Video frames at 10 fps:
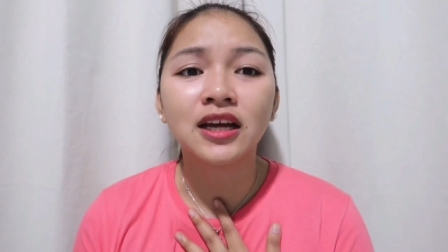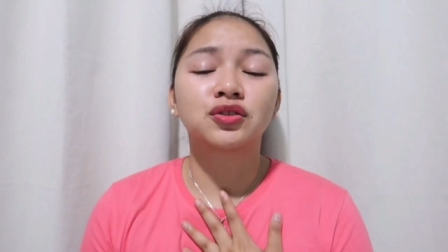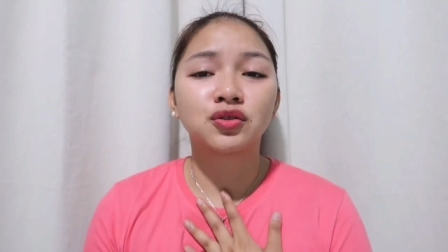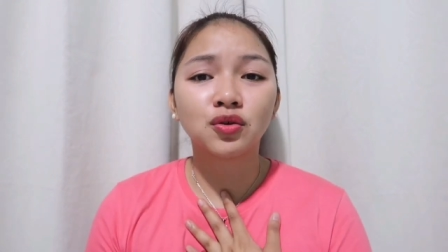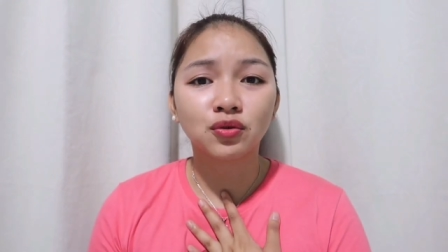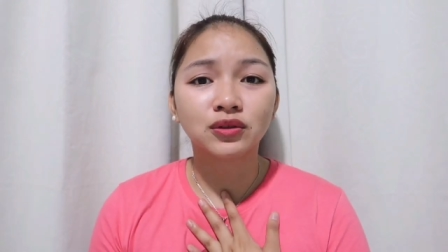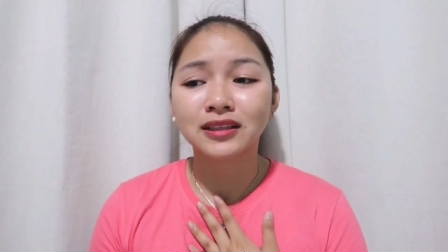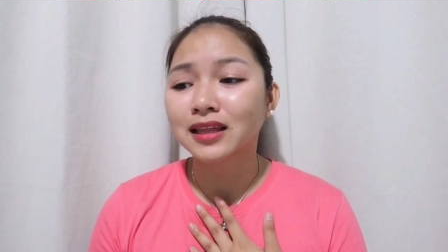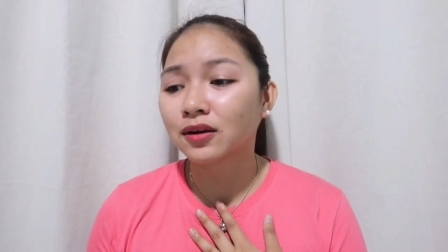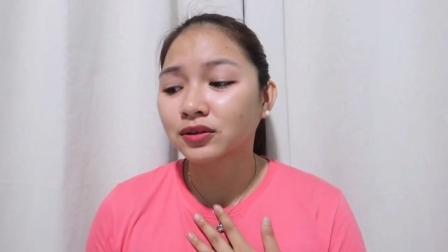So,
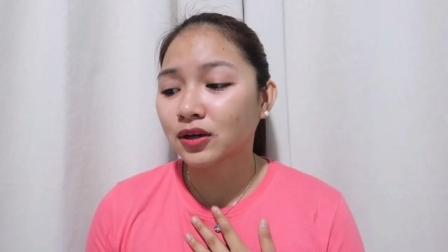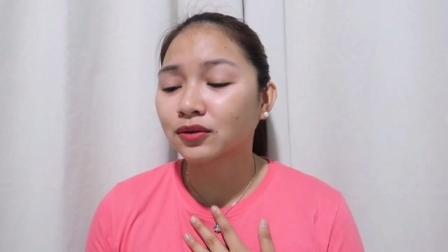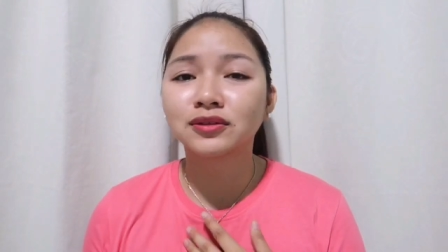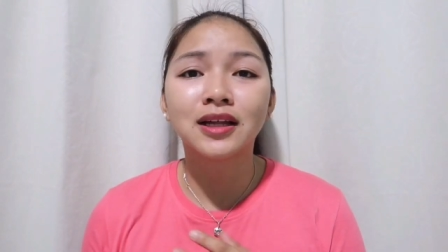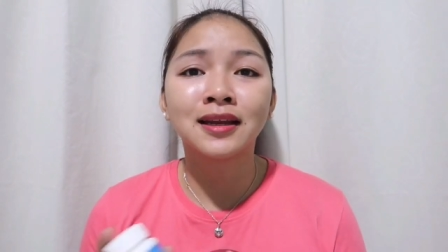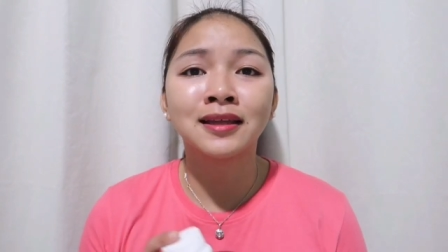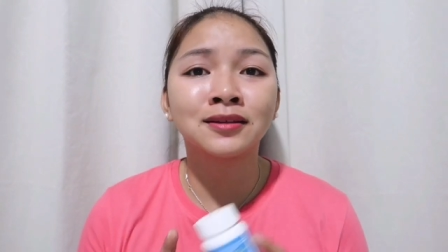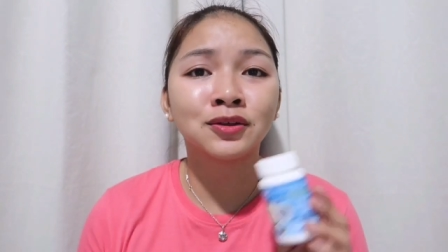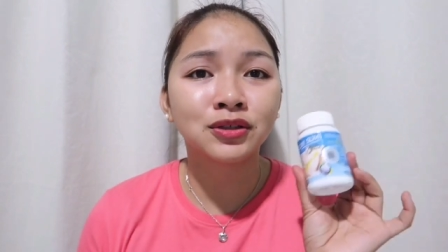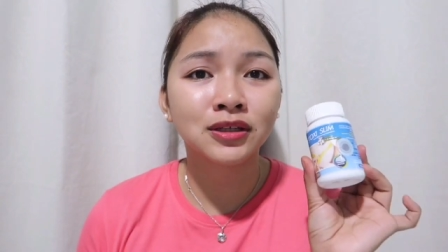natakot akong
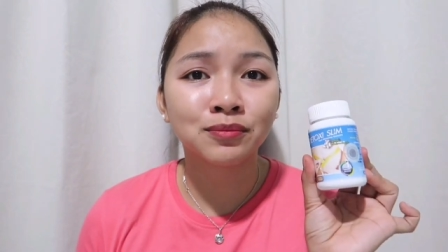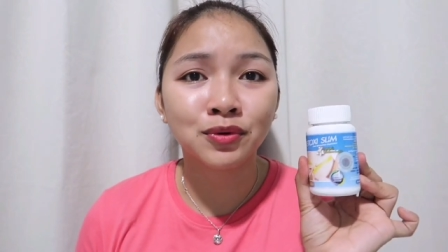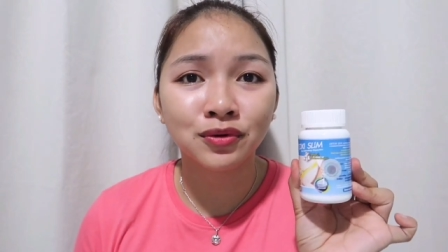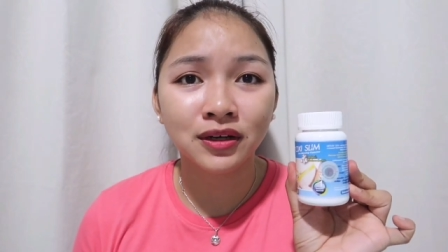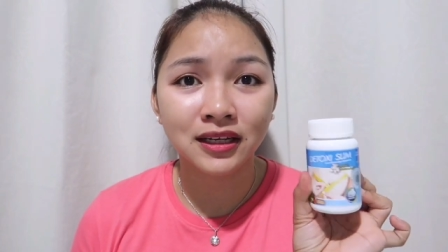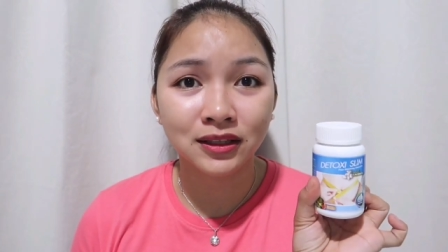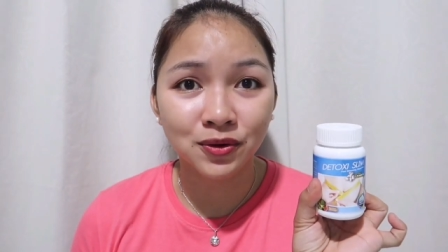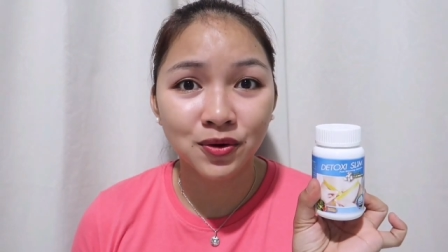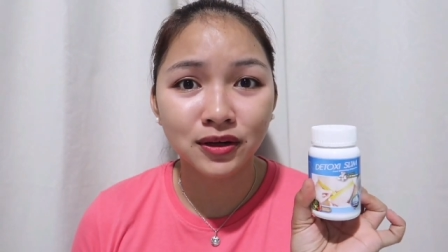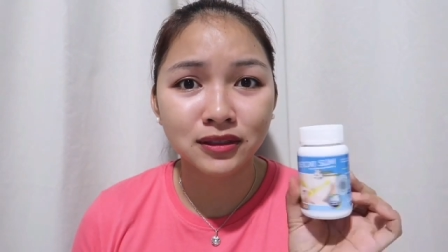dalhin yung isang buong
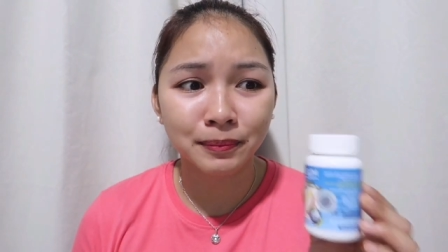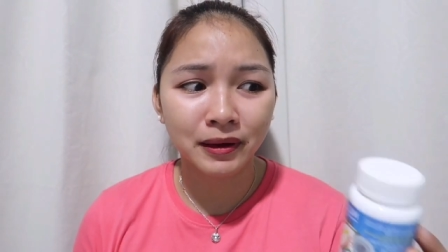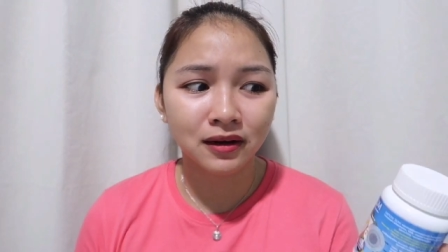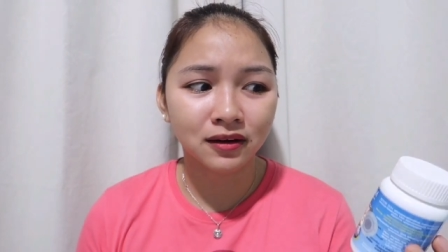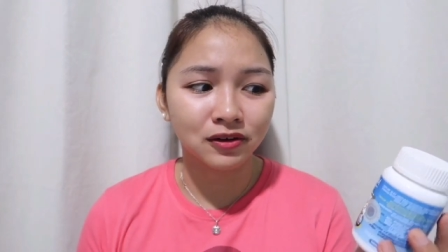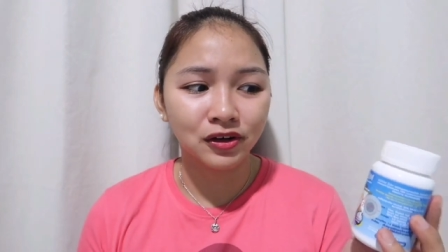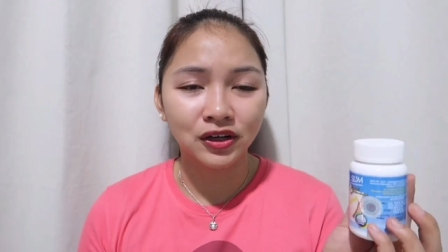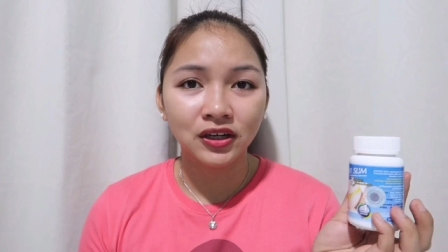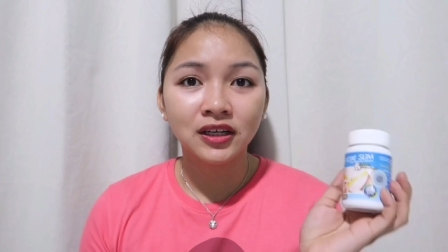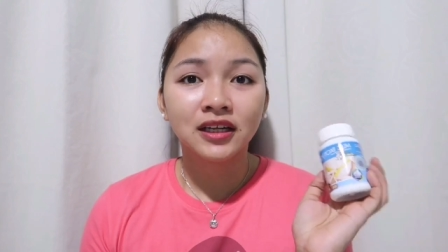ganito kasi parang, halo,